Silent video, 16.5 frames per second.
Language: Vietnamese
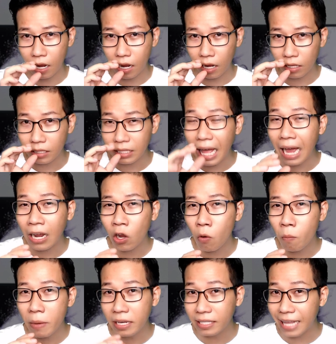uh, tăng
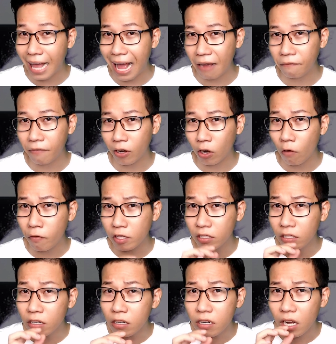không bị giảm và nó phải
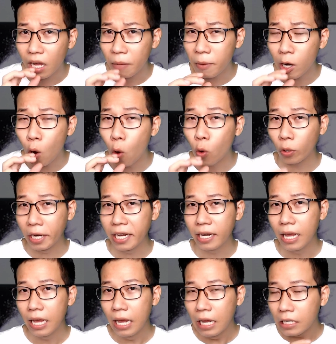giữ được cái mức ổn định